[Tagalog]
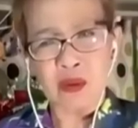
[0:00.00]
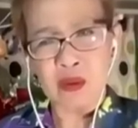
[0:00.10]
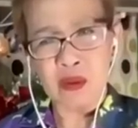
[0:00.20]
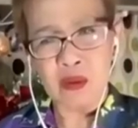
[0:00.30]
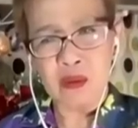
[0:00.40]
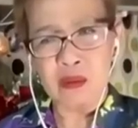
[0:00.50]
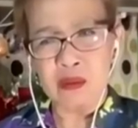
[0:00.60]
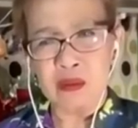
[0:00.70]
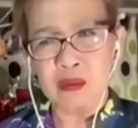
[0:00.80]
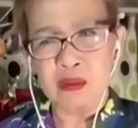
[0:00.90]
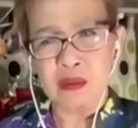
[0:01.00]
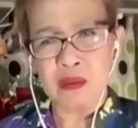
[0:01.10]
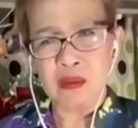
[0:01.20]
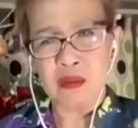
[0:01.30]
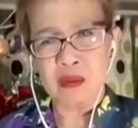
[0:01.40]
tinanong wow. ko sila.
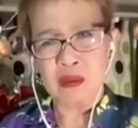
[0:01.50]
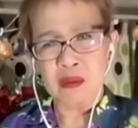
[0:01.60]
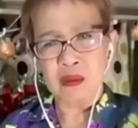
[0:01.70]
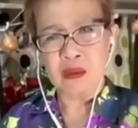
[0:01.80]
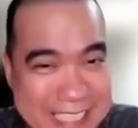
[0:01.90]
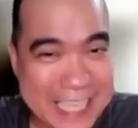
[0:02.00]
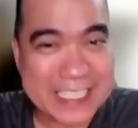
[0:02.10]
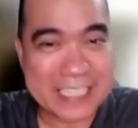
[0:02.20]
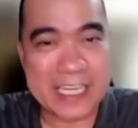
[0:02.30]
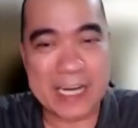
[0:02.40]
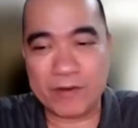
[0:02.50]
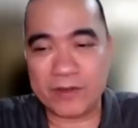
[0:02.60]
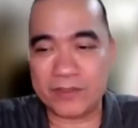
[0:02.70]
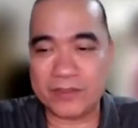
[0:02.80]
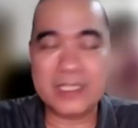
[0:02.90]
In-interview ko sila, isa-isa tinanong
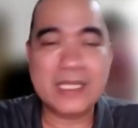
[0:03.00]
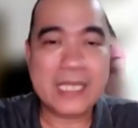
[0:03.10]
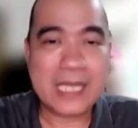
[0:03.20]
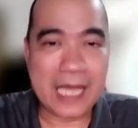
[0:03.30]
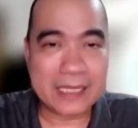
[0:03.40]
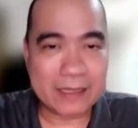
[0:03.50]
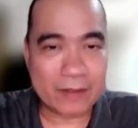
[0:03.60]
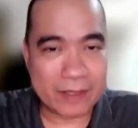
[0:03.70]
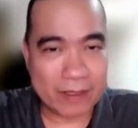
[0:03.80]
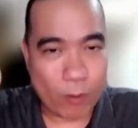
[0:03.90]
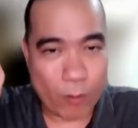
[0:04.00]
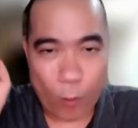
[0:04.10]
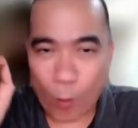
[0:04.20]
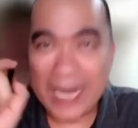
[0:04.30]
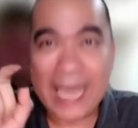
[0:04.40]
ko. At
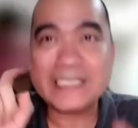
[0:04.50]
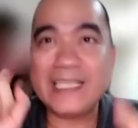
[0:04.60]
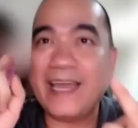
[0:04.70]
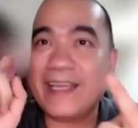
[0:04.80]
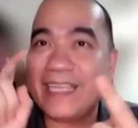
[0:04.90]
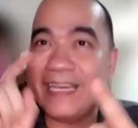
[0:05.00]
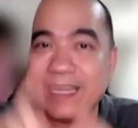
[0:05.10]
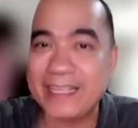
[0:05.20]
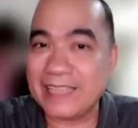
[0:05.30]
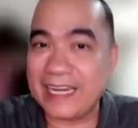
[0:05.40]
wala silang kinlik na